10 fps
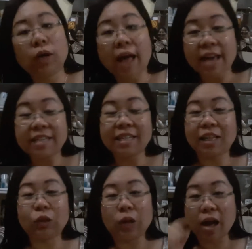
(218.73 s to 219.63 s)
guys,
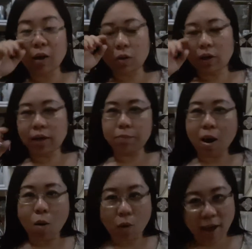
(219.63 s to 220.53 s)
itu yang aku akan
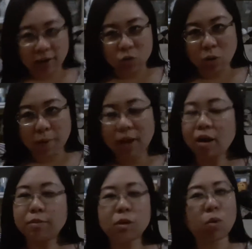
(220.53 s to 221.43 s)
bawa Surabaya
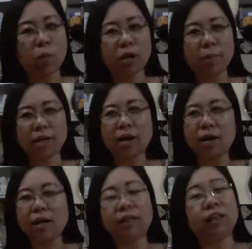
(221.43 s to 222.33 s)
nggak bisa bawa banyak-banyak
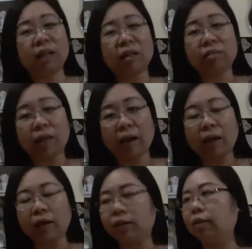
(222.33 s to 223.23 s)
karena
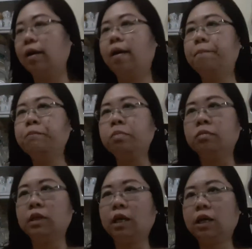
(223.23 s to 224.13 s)
ditenteng gitu ya.
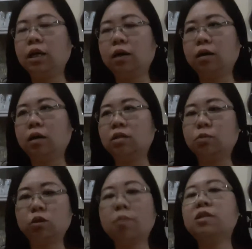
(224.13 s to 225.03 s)
Jadi uh,
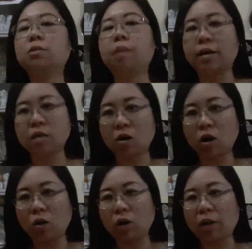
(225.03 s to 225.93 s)
sebetulnya masih banyak
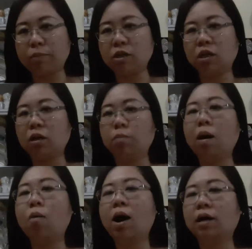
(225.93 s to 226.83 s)
oleh-oleh yang bisa
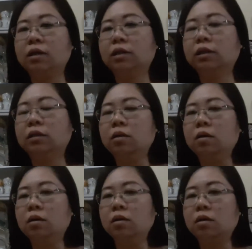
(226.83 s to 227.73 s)
dibawa ke
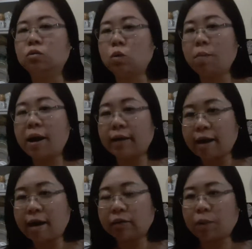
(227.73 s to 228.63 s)
uh,
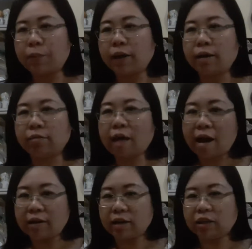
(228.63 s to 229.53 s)
Surabaya, tapi karena
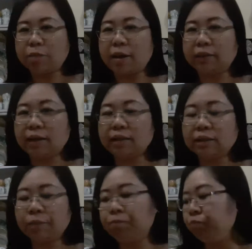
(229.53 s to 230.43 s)
tangannya
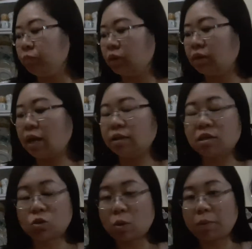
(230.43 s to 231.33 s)
terbatas dan
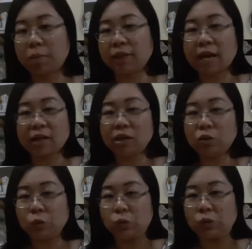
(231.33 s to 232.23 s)
sesuai permintaan
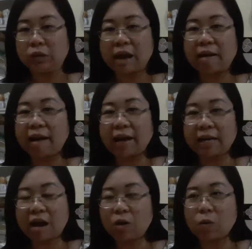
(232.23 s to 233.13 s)
ini dulu, yang
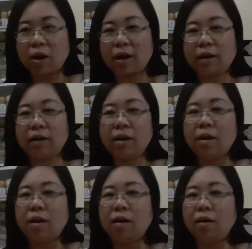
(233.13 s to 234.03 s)
lain aku akan
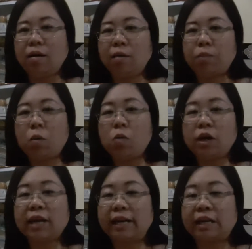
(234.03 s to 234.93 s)
uh,
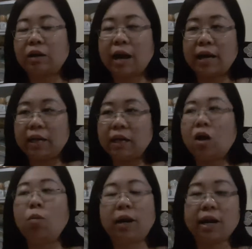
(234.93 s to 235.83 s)
promoin lain kali
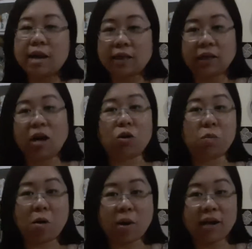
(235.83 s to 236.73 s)
kalau mereka datang aku
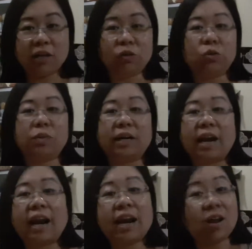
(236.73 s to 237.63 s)
bawain untuk
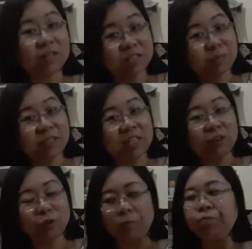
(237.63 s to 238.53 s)
perkenalan harusnya
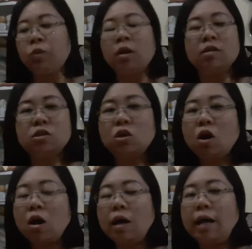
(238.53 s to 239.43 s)
seperti itu.
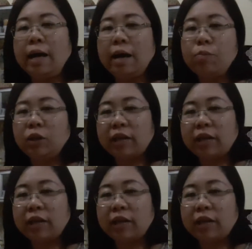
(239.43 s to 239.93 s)
So uh, buat